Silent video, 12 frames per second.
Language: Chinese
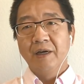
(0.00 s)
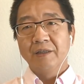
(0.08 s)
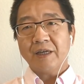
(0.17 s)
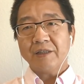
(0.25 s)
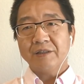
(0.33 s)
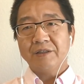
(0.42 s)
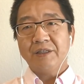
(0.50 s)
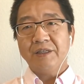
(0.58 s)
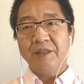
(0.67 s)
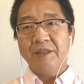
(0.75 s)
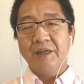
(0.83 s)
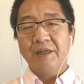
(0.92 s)
但是
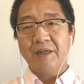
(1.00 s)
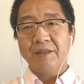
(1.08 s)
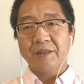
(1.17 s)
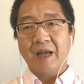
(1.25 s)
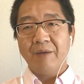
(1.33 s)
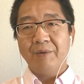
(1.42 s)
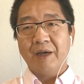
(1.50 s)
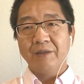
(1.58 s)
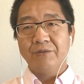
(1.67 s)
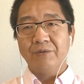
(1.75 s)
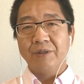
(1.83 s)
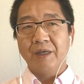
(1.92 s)
细节上的差别还是
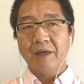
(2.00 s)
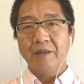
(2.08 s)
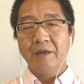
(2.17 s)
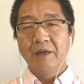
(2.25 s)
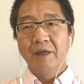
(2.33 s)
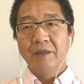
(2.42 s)
存在的。